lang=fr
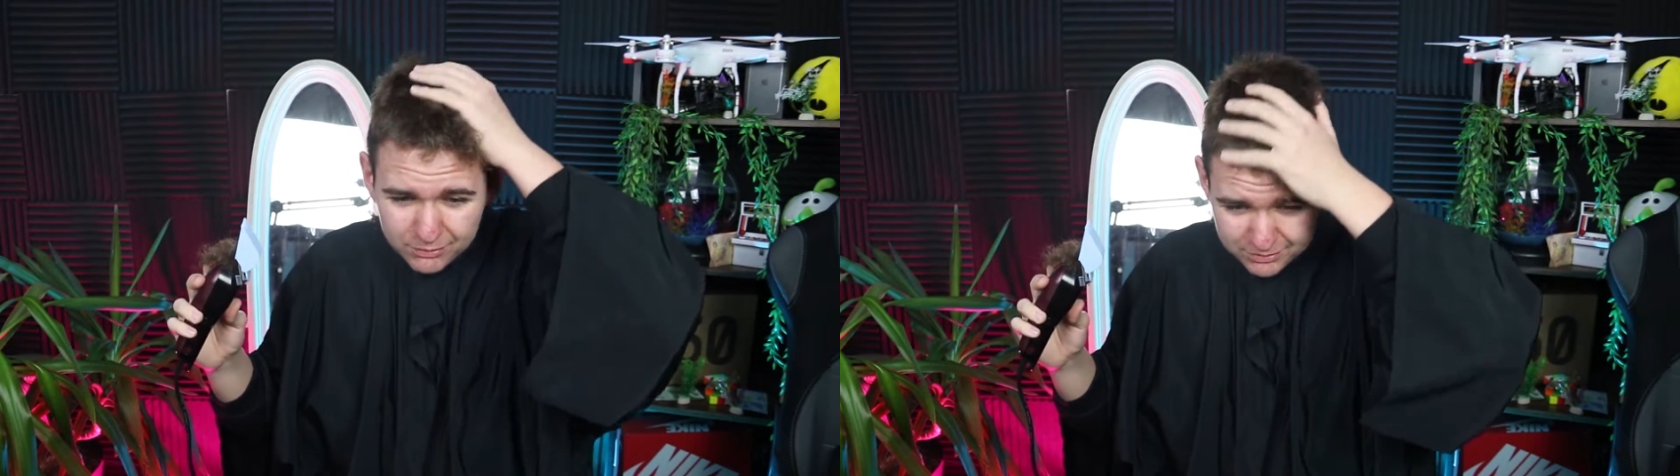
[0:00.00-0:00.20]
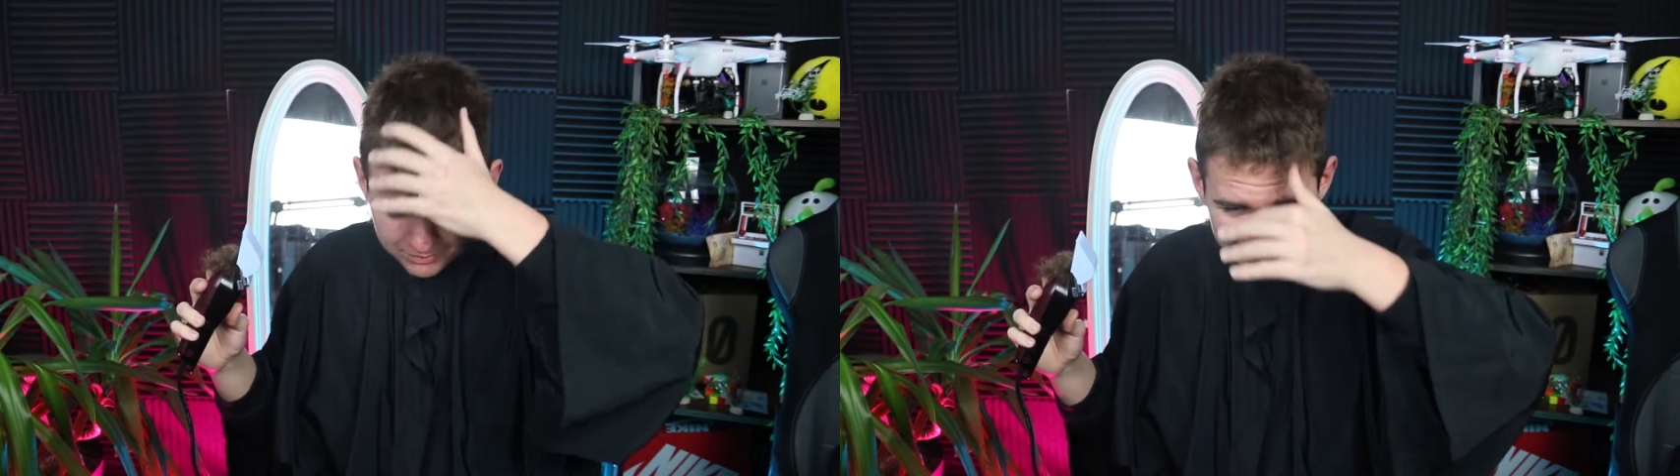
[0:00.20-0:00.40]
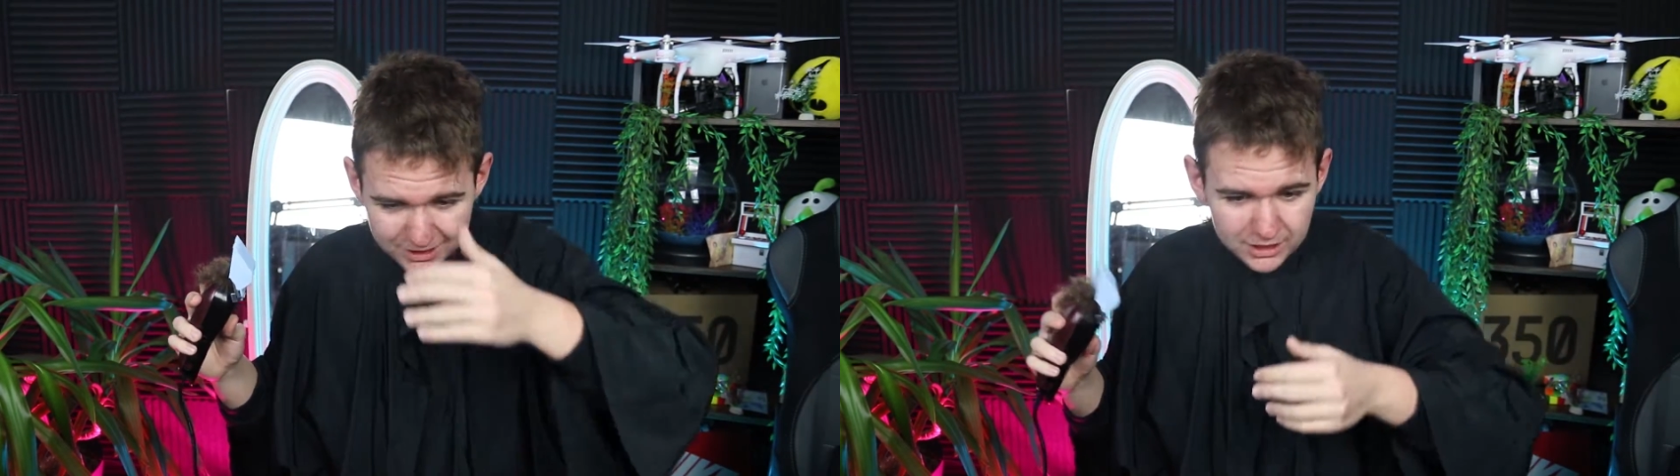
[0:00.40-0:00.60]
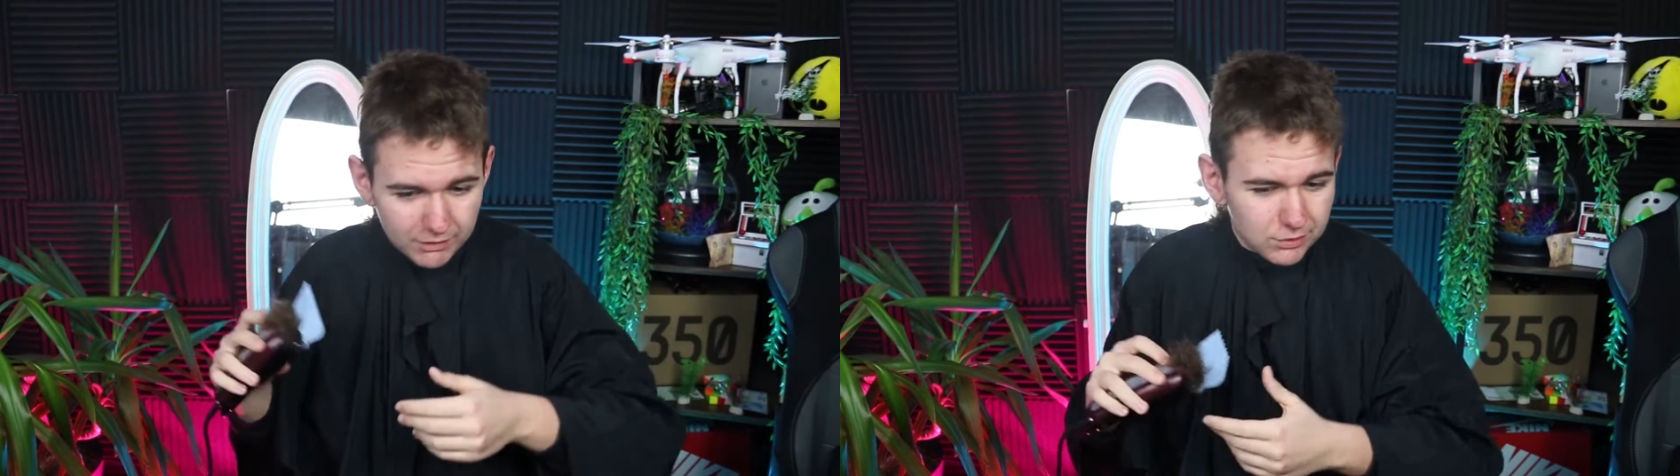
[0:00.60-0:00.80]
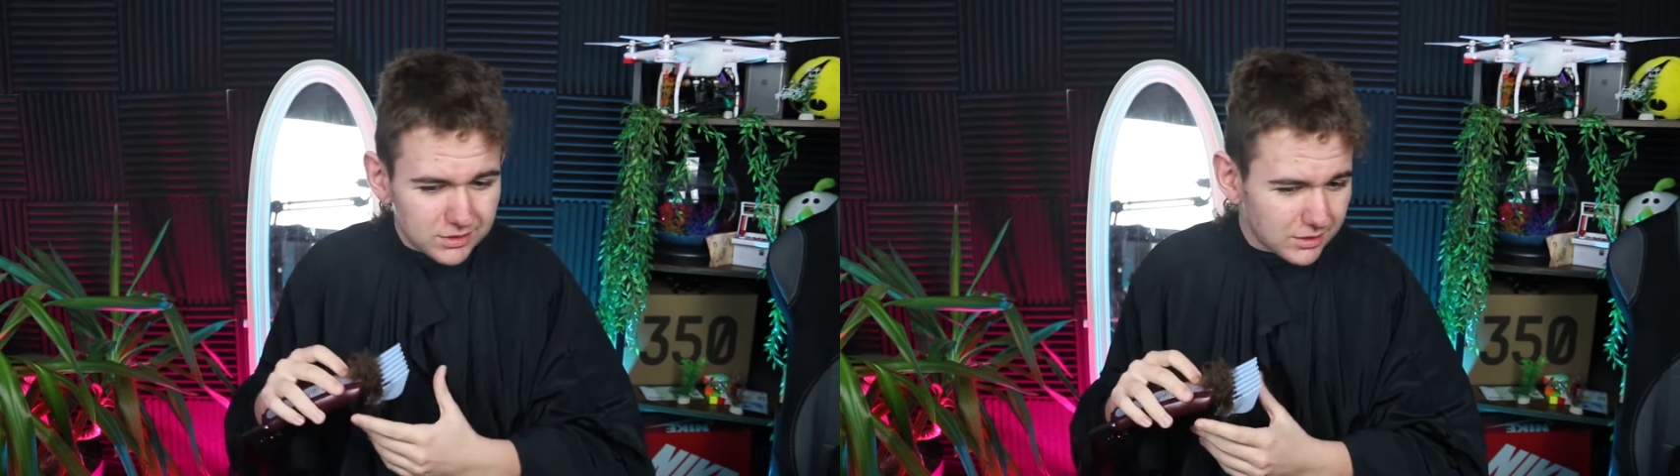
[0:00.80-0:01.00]
vous m'avez déjà
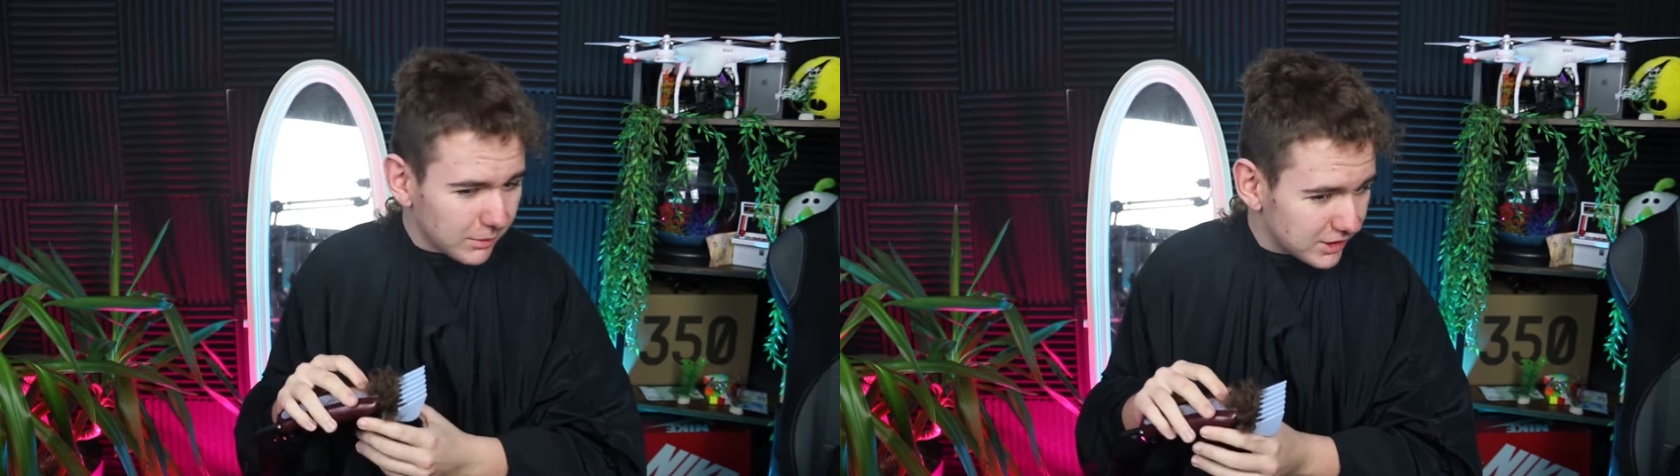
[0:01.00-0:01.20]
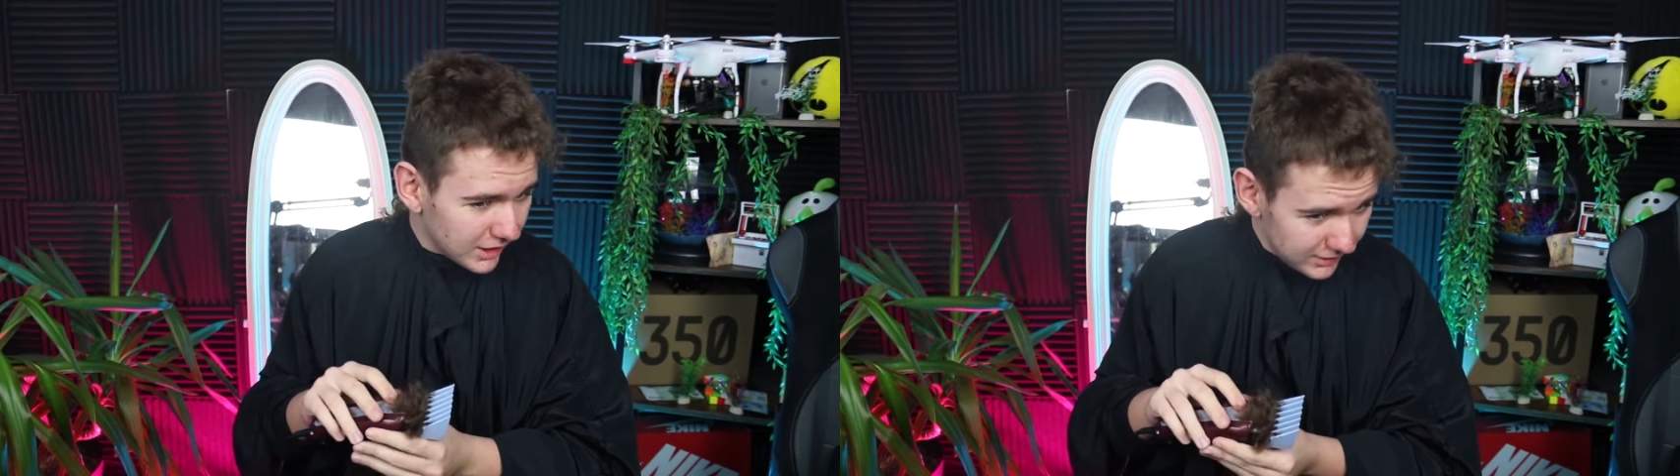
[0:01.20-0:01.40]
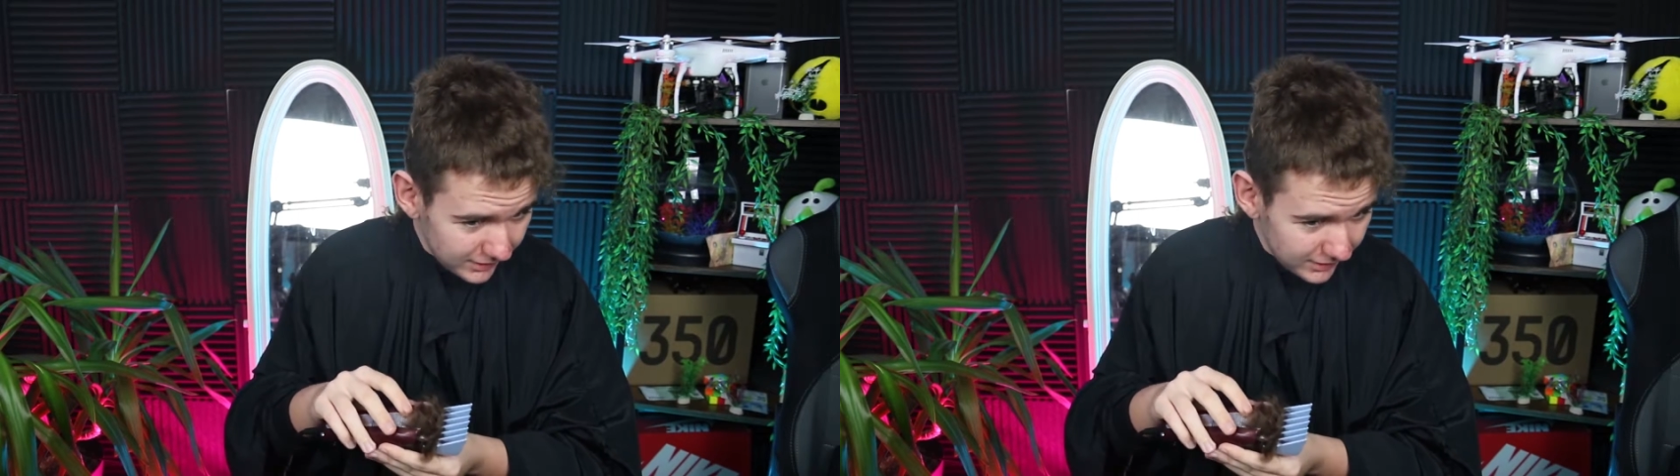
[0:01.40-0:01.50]
vu, c'est comme ça.